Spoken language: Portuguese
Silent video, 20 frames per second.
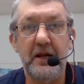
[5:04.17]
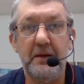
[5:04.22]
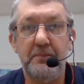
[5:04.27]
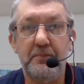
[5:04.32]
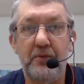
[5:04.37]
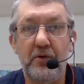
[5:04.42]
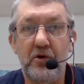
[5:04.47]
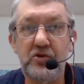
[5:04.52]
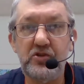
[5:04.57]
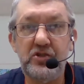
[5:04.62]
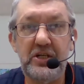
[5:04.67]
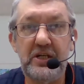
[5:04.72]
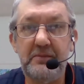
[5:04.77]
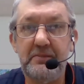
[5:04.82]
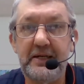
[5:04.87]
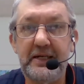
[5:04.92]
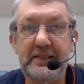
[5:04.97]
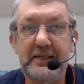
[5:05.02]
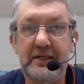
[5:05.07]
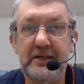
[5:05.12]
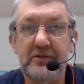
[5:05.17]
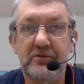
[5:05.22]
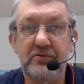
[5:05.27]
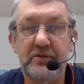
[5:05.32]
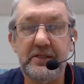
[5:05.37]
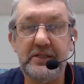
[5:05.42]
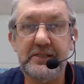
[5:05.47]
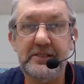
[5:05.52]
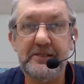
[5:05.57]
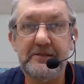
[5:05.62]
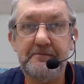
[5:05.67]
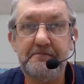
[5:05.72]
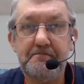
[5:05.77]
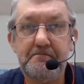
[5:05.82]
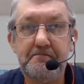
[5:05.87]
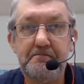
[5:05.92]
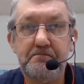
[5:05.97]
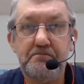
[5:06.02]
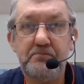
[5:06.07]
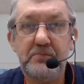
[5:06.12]
pode lembrar da natureza.
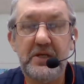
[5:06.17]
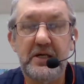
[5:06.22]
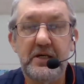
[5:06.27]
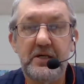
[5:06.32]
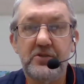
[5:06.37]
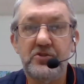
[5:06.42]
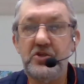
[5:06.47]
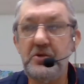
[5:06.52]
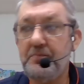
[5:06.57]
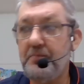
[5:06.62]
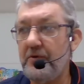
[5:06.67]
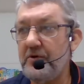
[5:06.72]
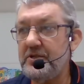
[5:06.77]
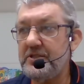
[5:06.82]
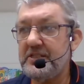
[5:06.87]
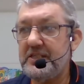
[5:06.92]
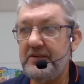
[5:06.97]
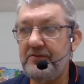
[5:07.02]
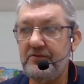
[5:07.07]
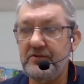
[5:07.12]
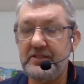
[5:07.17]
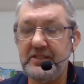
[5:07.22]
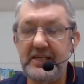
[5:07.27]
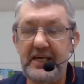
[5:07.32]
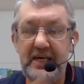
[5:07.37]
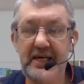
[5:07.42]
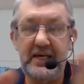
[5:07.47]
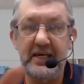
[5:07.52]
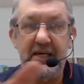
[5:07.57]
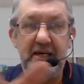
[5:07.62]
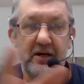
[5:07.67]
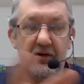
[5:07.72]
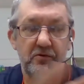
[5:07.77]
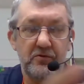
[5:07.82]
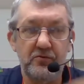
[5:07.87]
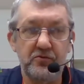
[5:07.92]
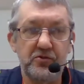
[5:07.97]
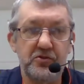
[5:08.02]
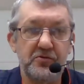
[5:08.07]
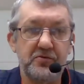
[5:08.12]
Depois que você,
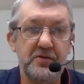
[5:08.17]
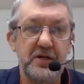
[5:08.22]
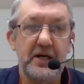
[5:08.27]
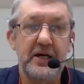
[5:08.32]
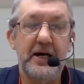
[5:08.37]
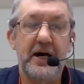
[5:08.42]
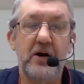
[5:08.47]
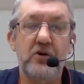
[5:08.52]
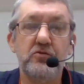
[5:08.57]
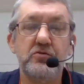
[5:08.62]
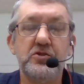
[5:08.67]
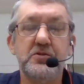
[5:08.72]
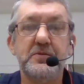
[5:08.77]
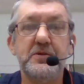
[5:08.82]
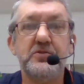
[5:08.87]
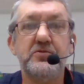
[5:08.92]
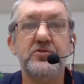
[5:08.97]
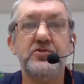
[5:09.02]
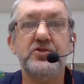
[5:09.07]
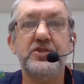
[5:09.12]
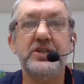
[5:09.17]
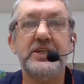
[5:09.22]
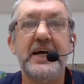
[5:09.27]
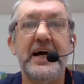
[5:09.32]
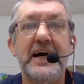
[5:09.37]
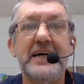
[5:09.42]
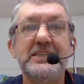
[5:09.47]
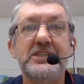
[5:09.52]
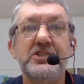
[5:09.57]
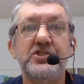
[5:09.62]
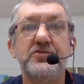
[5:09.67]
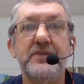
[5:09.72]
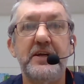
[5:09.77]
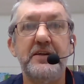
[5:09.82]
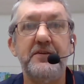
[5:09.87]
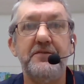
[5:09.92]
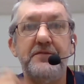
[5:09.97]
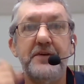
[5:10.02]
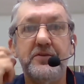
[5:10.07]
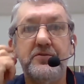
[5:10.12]
alguns, algumas pessoas de casa tiverem
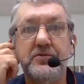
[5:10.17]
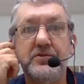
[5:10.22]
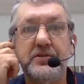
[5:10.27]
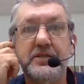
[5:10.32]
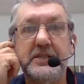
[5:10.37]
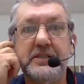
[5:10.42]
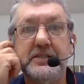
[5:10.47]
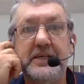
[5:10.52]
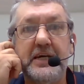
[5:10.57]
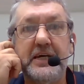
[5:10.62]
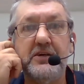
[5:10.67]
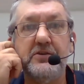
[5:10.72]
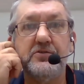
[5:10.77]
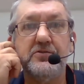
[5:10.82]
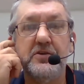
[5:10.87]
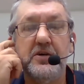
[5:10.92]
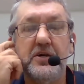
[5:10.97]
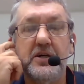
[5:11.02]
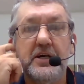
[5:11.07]
feito os desenhos,